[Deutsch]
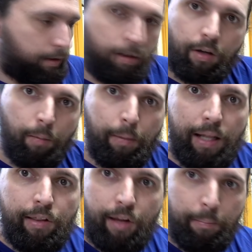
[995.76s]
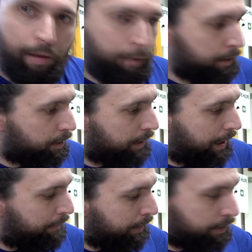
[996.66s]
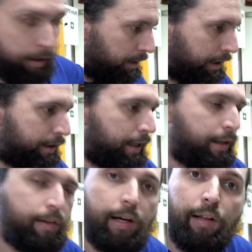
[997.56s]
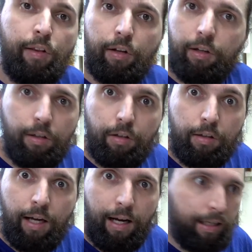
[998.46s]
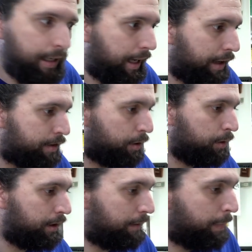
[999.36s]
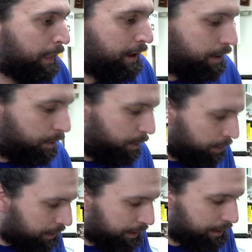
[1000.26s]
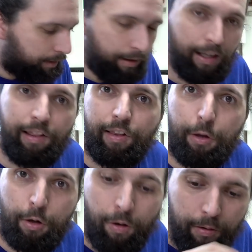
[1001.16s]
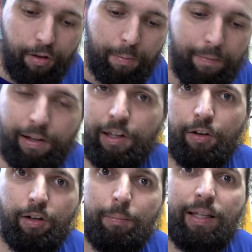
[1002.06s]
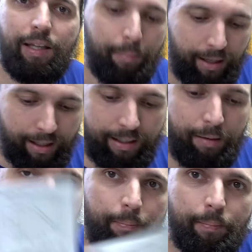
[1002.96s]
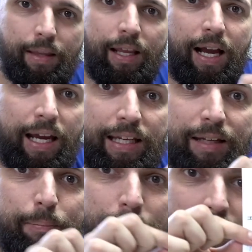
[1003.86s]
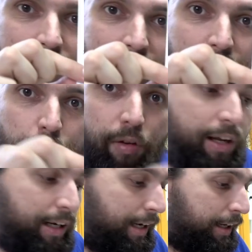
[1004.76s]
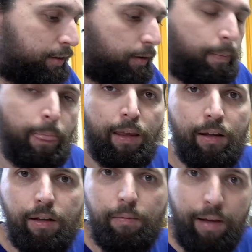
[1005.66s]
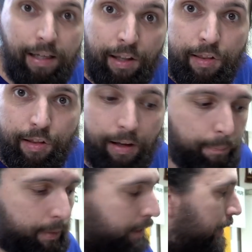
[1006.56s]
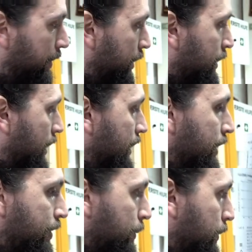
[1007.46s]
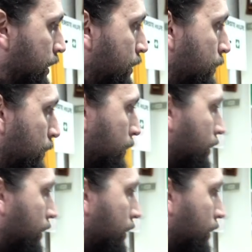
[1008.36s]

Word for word: komplett zusammen, der wird total winzig. Und jetzt geht das Ganze total krass runter. Und jetzt guckt mal, was ich euch mitgebracht habe. Eine Bedienungsanleitung. Wer liest sie? Die sind da in diesem, in diesem